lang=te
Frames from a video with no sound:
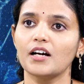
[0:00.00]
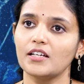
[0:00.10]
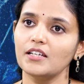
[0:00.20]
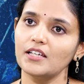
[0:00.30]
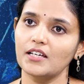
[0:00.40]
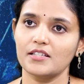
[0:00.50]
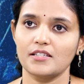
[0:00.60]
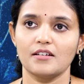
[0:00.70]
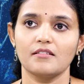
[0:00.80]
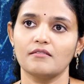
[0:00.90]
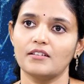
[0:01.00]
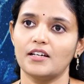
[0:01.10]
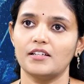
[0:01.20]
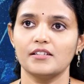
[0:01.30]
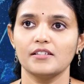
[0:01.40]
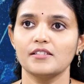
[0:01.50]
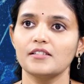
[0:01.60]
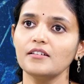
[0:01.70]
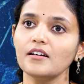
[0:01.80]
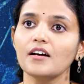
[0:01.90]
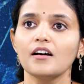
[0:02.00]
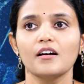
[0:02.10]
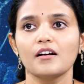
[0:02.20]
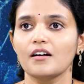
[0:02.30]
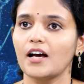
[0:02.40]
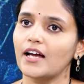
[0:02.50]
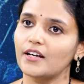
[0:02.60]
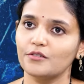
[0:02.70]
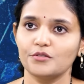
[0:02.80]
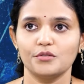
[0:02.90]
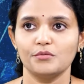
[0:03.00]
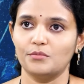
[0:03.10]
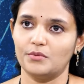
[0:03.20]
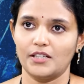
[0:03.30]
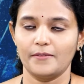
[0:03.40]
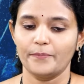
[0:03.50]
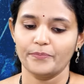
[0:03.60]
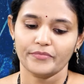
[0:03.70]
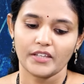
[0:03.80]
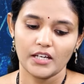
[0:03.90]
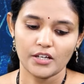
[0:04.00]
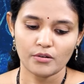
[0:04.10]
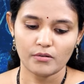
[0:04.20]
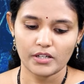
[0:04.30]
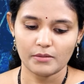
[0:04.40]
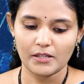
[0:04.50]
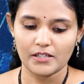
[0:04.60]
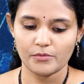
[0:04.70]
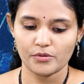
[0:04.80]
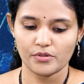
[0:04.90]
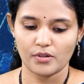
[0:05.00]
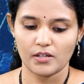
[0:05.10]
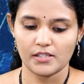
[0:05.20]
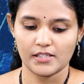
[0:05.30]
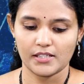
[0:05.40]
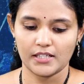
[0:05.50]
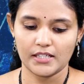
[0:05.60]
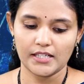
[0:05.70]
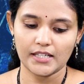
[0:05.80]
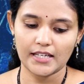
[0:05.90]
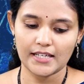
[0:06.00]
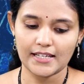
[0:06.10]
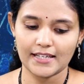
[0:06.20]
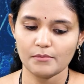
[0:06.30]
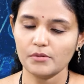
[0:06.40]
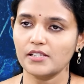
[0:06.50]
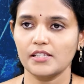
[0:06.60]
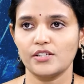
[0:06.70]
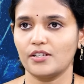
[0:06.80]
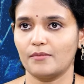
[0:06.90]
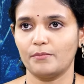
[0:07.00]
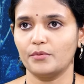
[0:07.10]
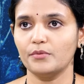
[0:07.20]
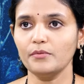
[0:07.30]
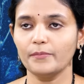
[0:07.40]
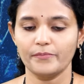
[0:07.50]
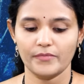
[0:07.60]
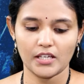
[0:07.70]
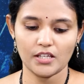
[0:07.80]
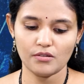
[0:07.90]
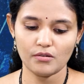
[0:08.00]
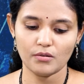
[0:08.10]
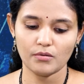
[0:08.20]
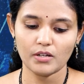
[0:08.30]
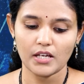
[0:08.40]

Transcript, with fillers: అన్ని ఎక్స్ట్రా క్యాలరీస్ యాడ్ అవుతూ ఉంటాయి ఇంకోటి మనం చూసుకోవాల్సింది ఏంటంటే ఈ లేబుల్స్ ఇచ్చినప్పుడు ఇందులో